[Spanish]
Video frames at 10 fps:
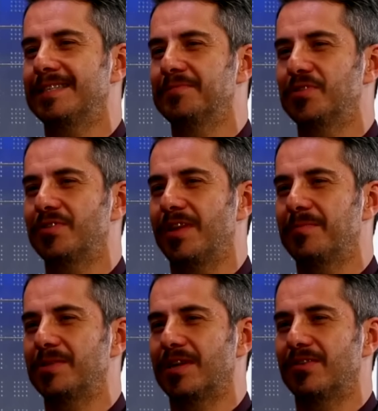hace mucho
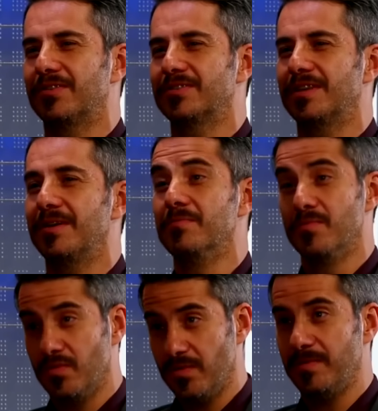tiempo te conoce
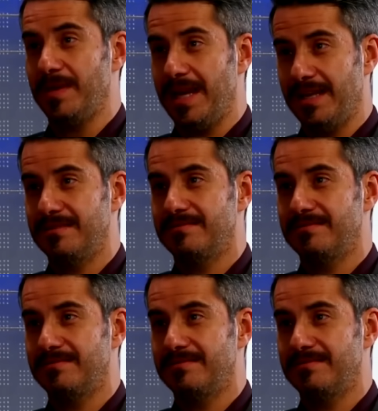muy bien.